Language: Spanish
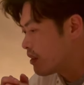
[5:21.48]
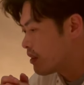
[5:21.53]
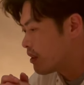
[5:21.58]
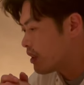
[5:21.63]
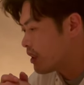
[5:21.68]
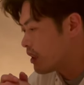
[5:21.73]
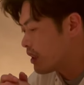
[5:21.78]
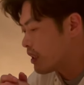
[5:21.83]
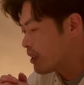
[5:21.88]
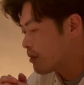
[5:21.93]

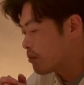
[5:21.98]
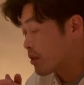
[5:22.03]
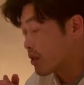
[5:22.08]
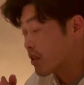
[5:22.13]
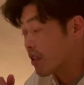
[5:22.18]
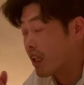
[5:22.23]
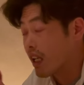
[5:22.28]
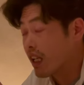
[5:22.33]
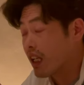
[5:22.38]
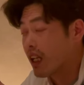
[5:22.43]
eh, pues
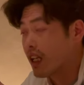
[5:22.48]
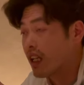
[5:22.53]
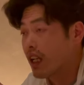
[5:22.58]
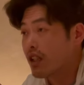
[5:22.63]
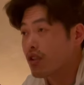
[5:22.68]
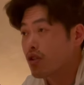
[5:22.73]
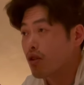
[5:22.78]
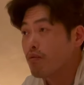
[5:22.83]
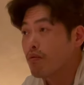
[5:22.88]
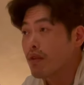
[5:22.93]
en
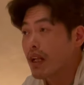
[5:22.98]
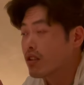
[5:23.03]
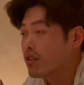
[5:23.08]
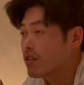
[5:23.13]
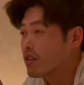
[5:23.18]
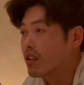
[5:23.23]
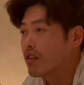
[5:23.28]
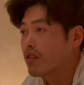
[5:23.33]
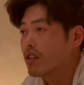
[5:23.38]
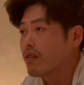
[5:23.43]
general son
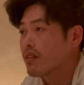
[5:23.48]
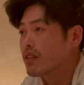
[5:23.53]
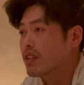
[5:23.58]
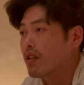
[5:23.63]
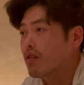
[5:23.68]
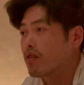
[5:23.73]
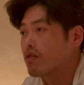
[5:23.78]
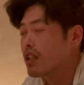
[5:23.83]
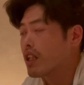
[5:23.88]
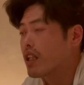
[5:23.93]
platos que no te vas a
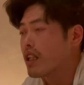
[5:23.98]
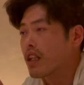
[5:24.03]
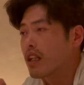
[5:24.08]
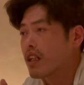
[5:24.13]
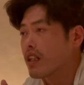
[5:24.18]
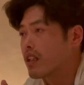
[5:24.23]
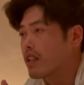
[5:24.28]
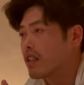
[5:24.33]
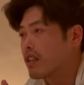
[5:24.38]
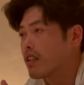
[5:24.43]
encontrar
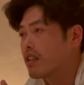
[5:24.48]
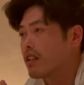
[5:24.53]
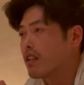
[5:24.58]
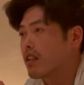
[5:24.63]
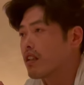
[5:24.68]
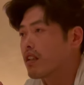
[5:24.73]
en,